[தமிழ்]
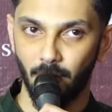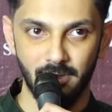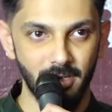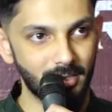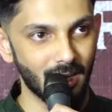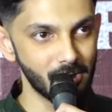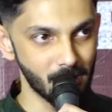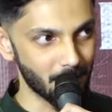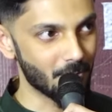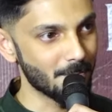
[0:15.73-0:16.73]
ஆப்வியஸ்லி
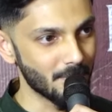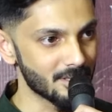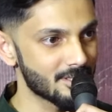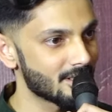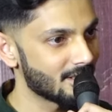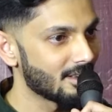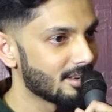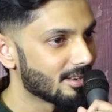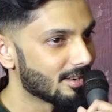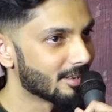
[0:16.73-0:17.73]
தலைவர் படம் ப்ளஸ்
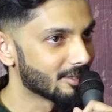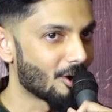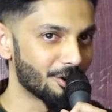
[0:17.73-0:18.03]
இந்த